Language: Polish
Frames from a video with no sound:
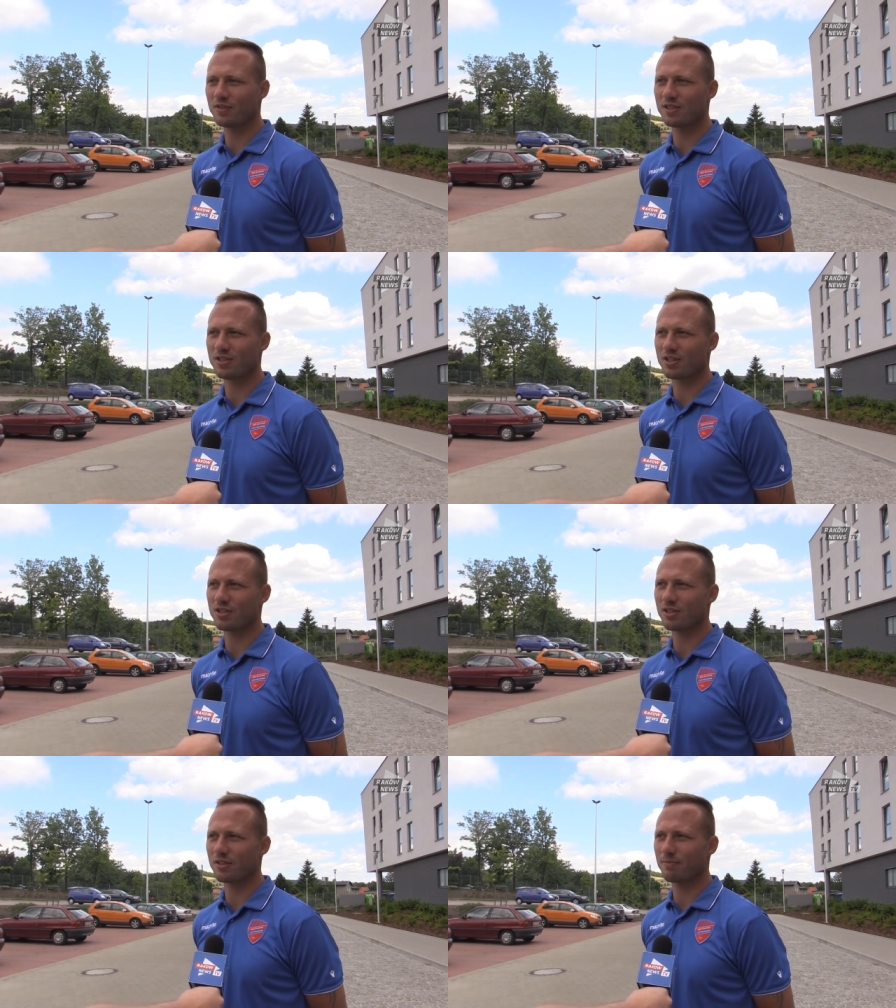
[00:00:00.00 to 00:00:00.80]

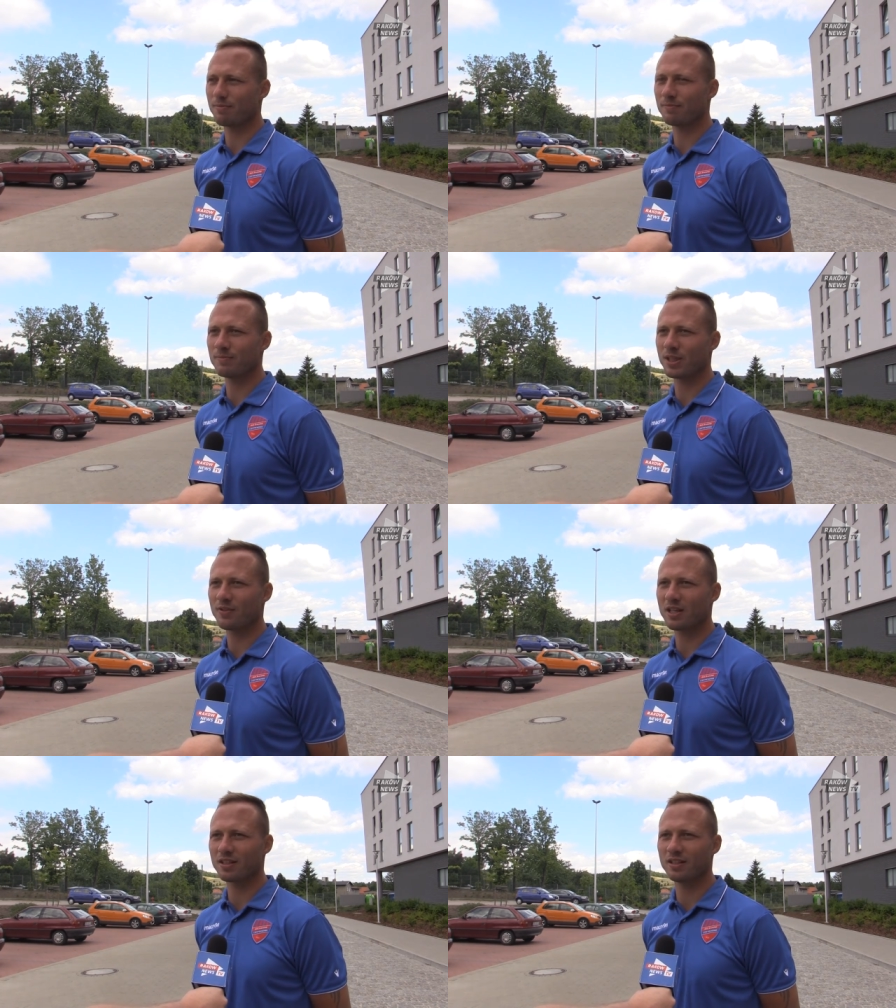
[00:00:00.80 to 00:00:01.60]
fizycznie, że te mm,
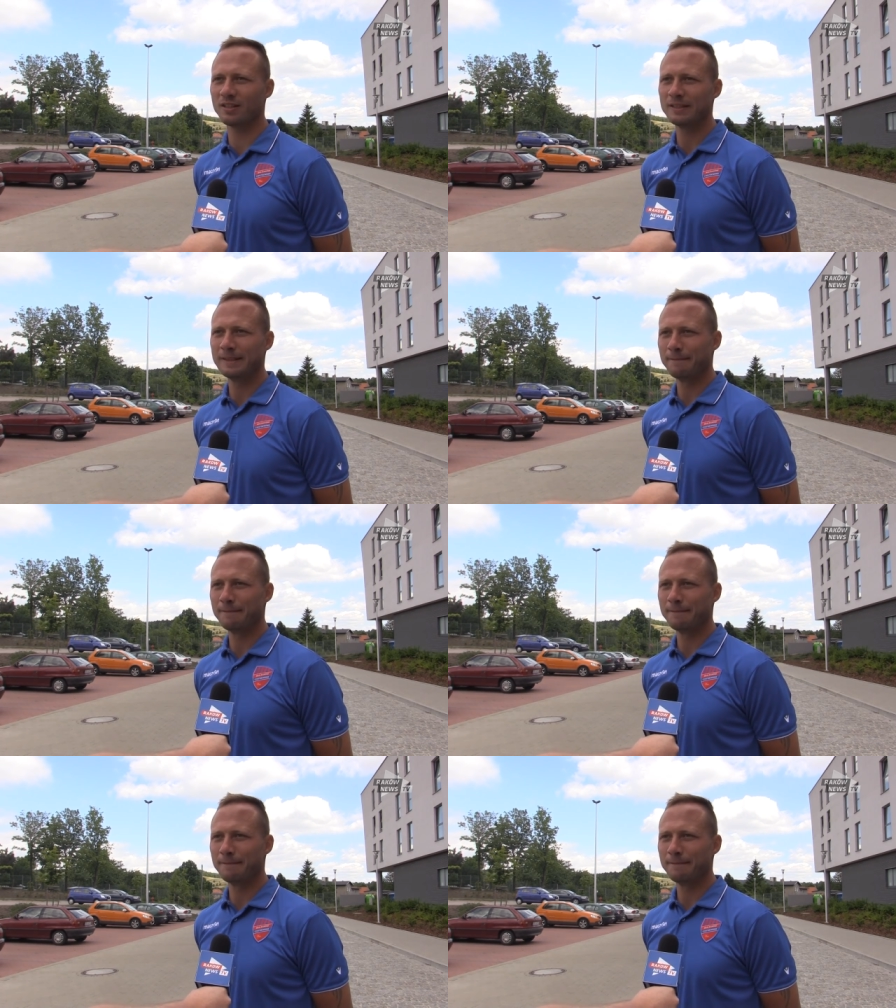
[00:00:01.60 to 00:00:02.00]
rywalki